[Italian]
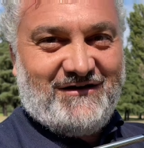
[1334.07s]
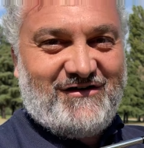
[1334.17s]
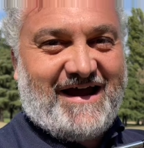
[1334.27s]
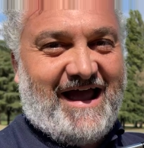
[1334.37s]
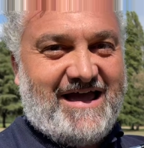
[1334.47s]

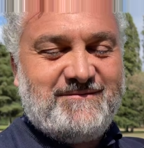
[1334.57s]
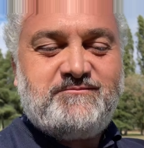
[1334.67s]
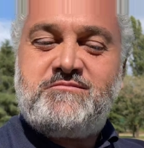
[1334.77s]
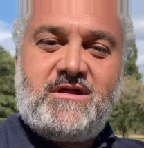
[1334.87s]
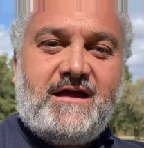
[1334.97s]
Ok.
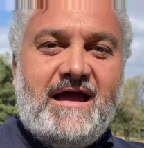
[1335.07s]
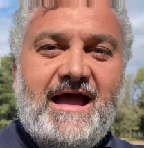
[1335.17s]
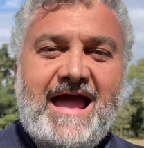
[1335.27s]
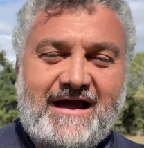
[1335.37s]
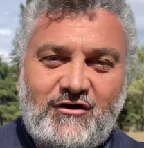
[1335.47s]

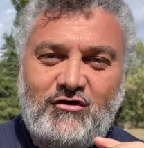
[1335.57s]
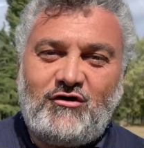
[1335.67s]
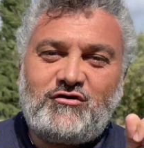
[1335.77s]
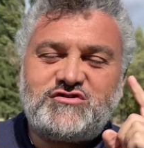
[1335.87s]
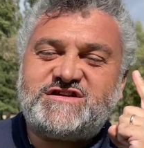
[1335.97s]
Ecco,
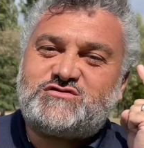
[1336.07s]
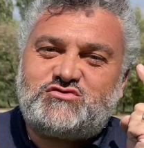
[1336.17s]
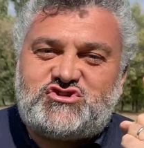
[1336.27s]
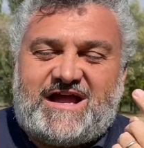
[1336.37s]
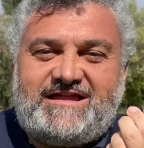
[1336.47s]
cosa
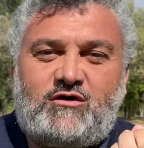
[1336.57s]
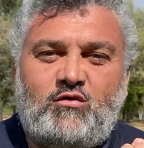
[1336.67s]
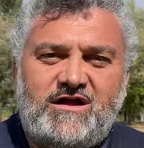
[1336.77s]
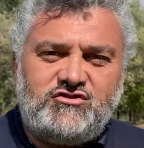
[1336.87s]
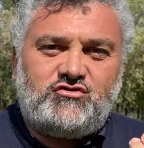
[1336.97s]
succede?
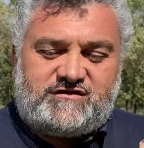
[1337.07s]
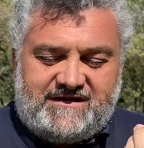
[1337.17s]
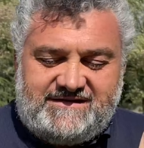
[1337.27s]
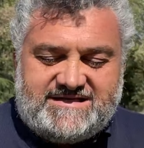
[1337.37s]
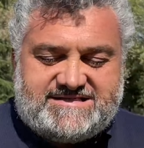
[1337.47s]
Quando
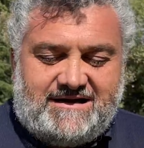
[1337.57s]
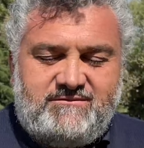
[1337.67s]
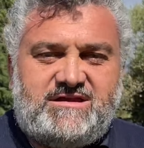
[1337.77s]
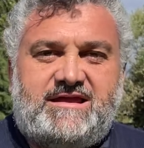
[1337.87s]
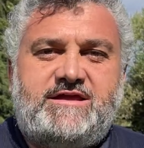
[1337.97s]

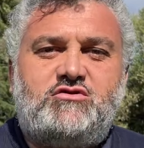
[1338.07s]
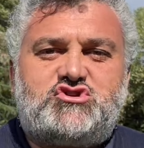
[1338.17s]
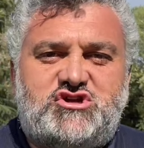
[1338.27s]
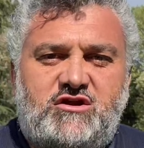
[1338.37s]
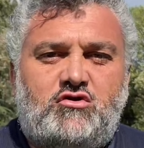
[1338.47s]
tendenzialmente io
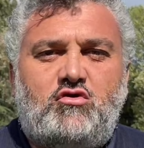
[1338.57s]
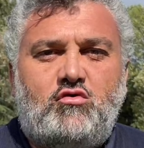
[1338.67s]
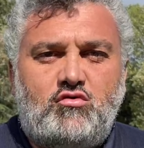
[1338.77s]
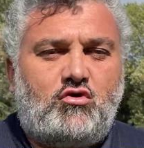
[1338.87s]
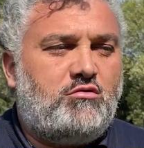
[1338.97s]
cerco
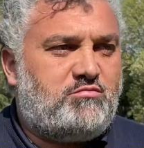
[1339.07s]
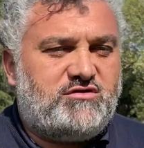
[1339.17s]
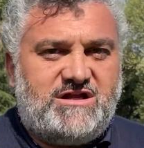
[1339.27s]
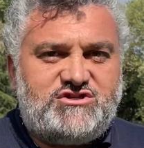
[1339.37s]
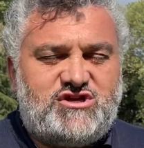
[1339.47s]
un colpo
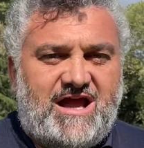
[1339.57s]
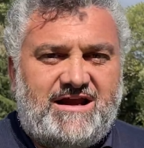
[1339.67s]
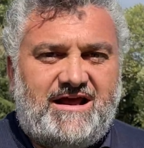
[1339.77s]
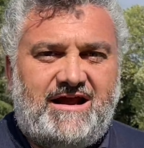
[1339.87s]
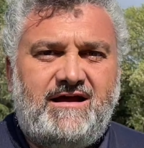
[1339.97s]
del
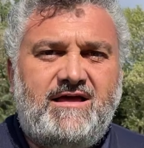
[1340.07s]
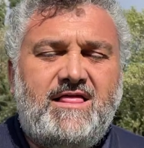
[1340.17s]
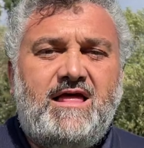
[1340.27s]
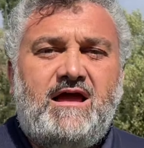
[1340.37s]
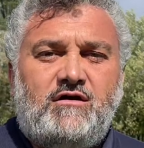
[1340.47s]
genere,
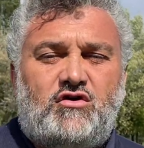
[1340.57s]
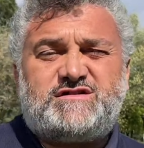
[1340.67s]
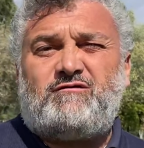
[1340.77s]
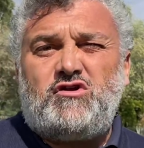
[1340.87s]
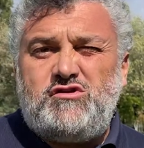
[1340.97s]

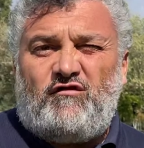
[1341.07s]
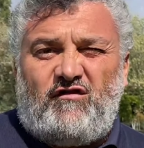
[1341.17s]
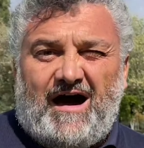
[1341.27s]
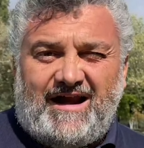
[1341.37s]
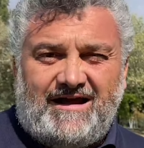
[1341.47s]
cosa voglio
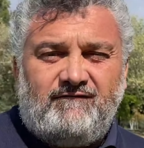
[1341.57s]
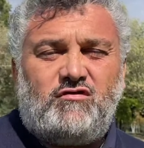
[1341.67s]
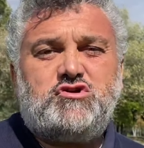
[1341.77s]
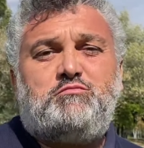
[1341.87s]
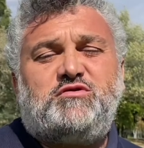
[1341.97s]
fare?
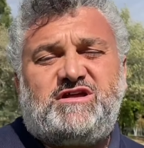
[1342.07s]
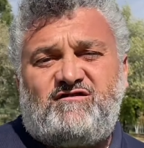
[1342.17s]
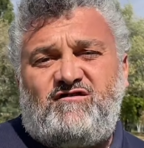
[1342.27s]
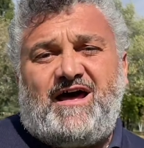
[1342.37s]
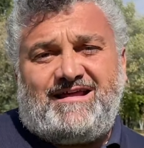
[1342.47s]
Voglio poter
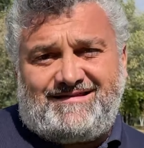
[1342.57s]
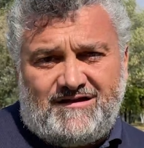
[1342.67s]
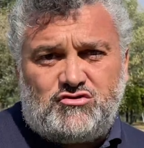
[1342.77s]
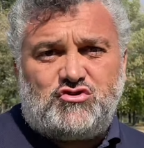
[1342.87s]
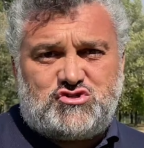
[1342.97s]
fare
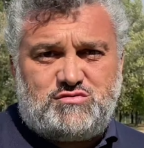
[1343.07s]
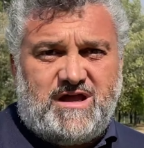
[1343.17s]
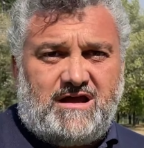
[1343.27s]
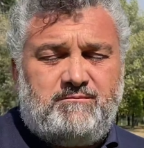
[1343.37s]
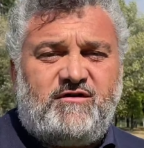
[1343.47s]
tanto
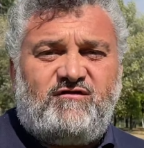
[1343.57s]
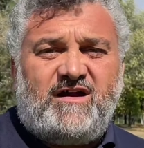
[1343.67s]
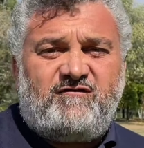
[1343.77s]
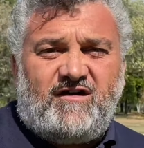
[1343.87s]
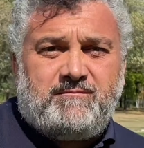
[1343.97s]
swing per
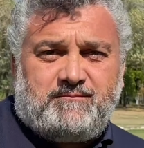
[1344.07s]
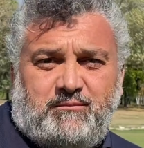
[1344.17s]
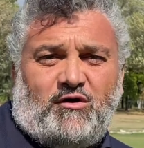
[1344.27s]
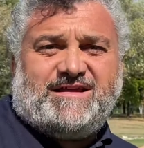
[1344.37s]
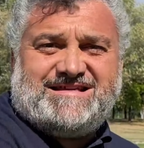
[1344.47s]
fare fa-
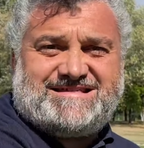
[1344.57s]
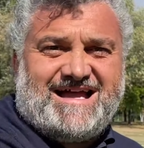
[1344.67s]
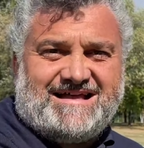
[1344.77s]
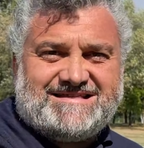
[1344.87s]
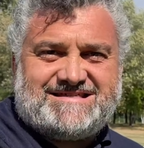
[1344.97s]
poca
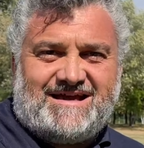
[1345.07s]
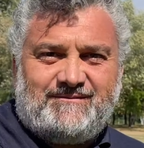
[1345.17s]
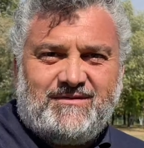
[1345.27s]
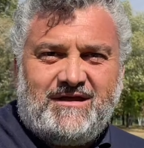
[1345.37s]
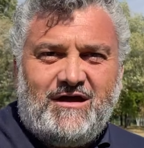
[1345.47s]
distanza,
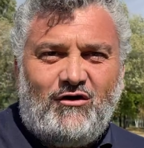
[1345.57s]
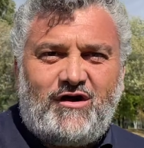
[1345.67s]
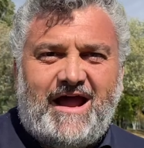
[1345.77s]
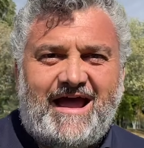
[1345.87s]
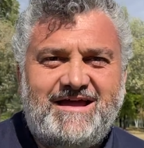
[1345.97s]

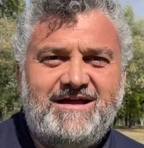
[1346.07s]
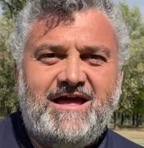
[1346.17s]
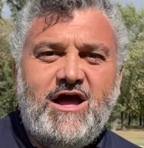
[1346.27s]
ok?